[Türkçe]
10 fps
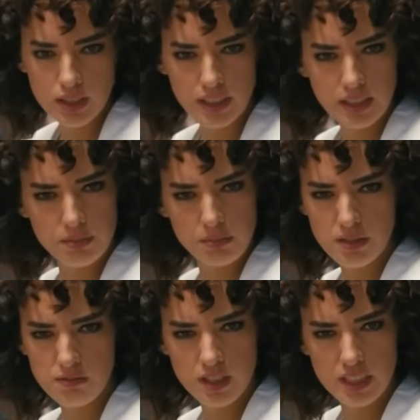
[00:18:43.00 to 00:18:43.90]
Senin
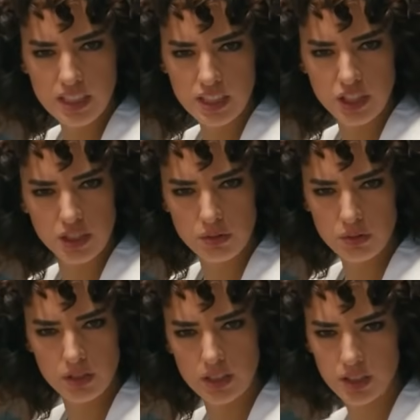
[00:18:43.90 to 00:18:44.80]
ben var ya
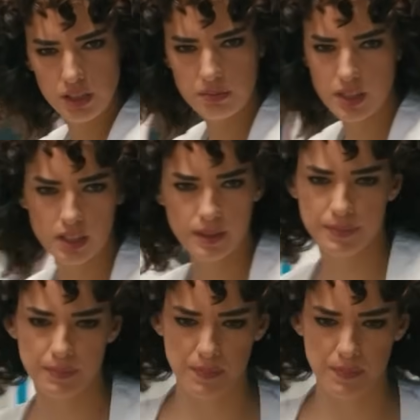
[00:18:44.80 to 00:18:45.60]
canını okuyacağım da.